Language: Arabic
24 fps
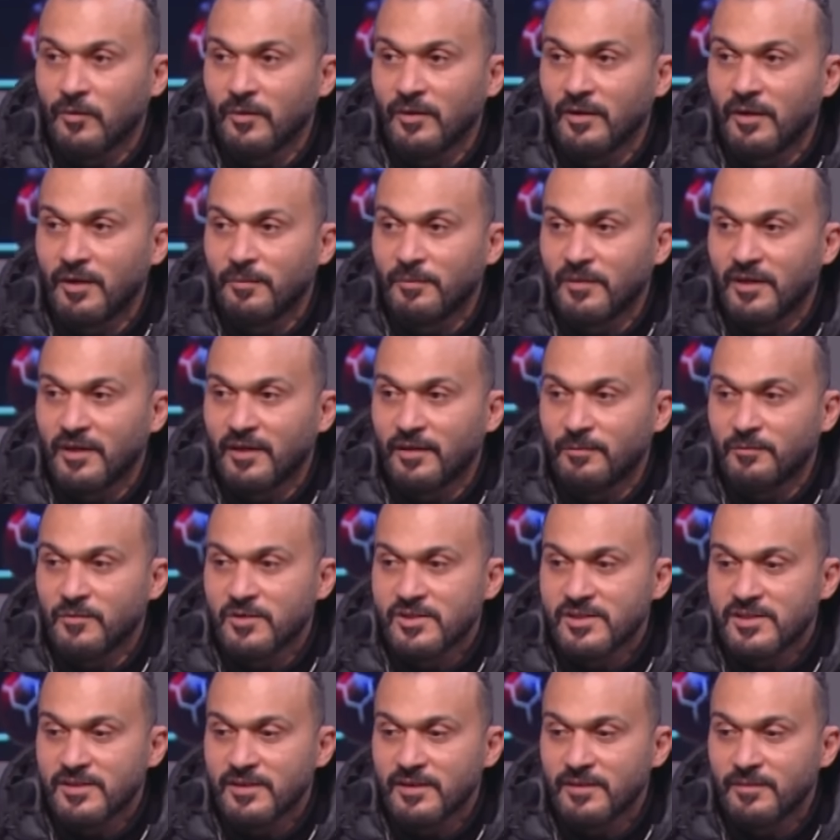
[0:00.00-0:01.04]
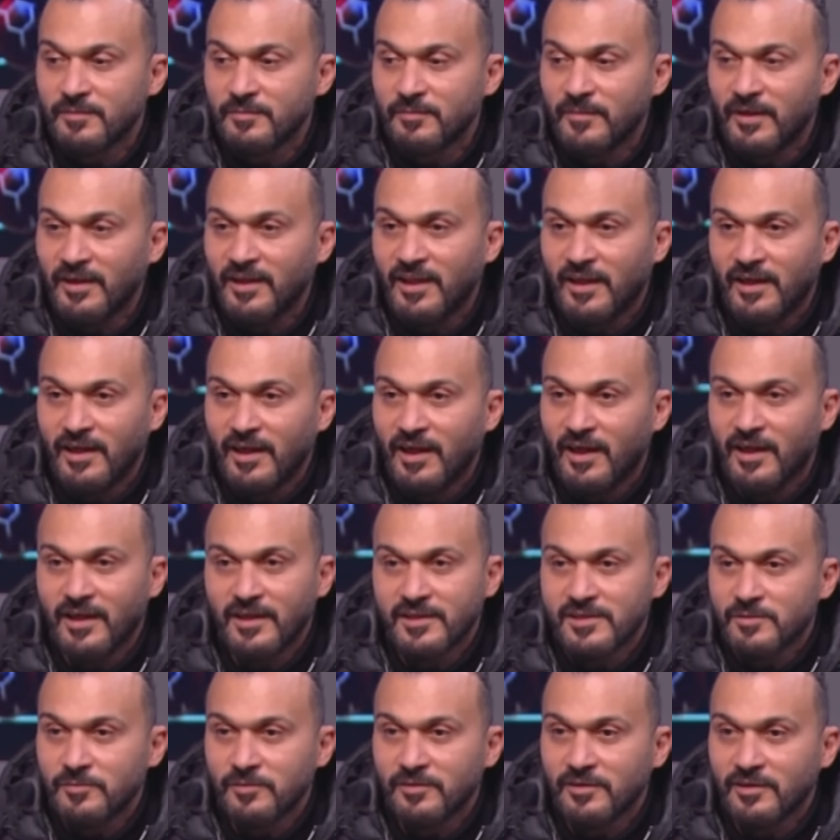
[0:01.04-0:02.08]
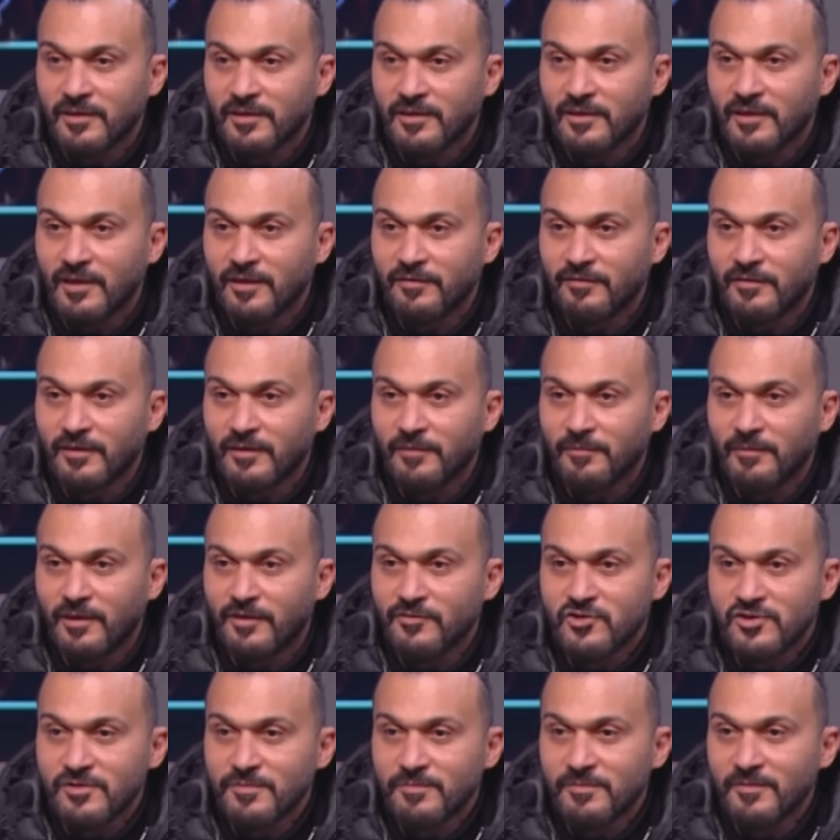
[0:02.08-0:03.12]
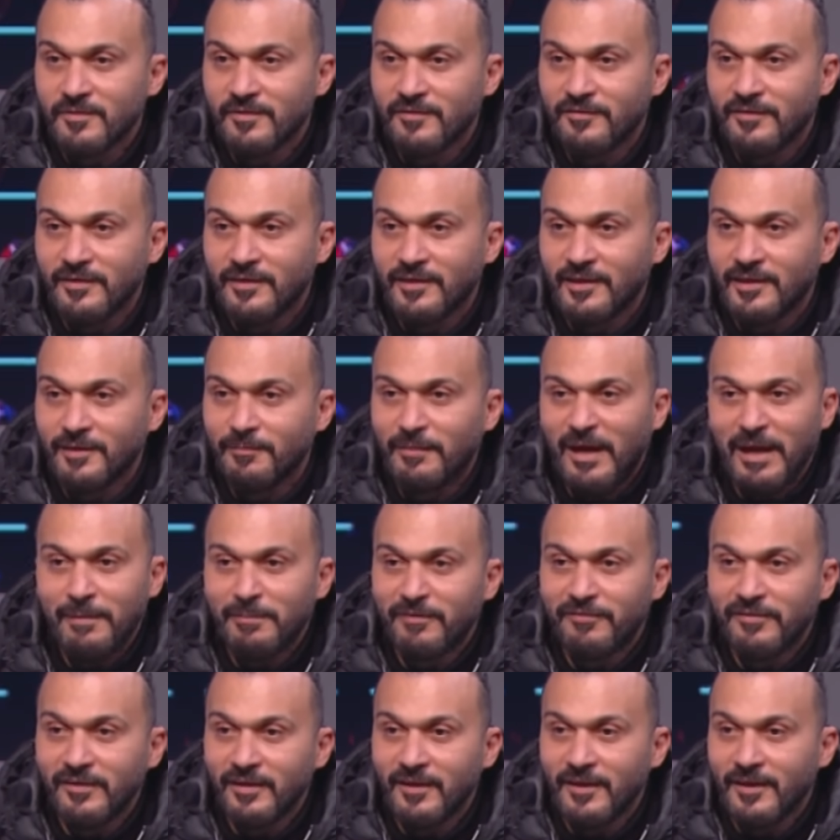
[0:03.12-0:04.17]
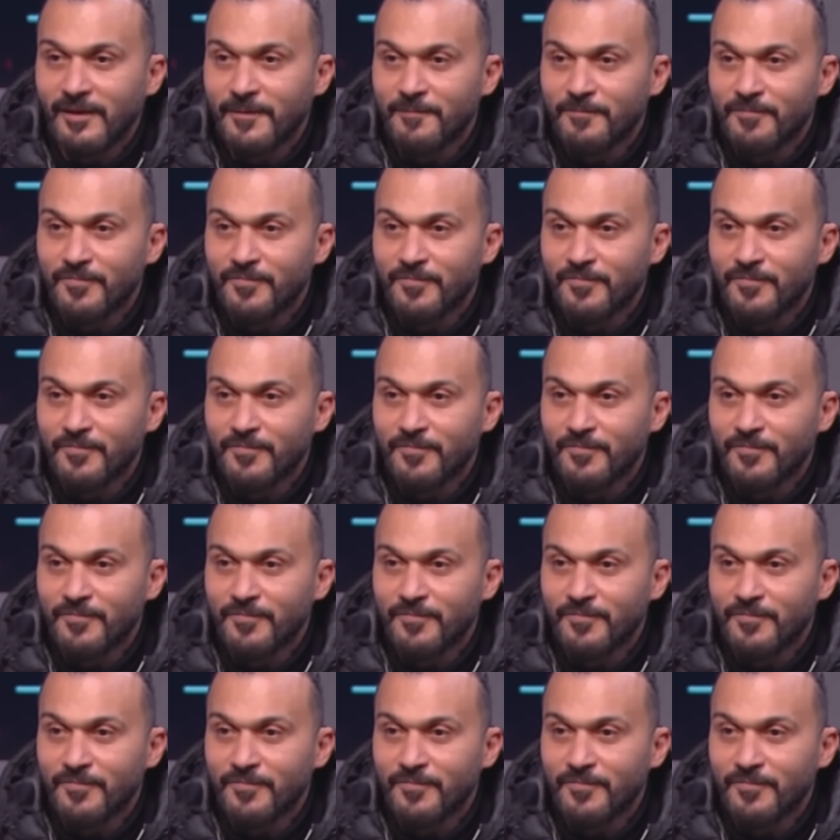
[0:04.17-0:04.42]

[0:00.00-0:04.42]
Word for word: على فكره والله ميغا بص بعيد عن اي حاجه زي ما قلت لك انت عارف انا ما اعرفش في كده محبه